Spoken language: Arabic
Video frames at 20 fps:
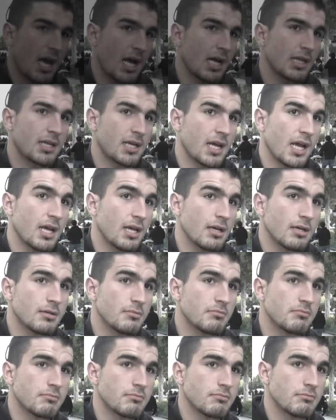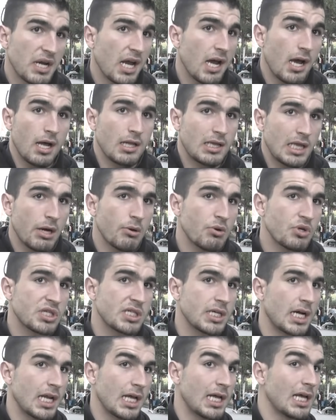على خاطر هي مرأة
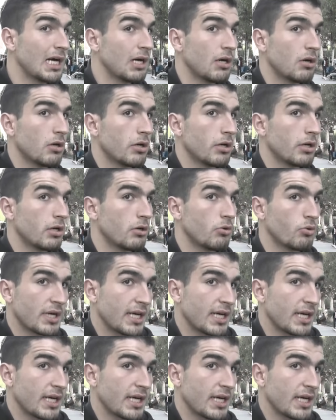تلوج على آه،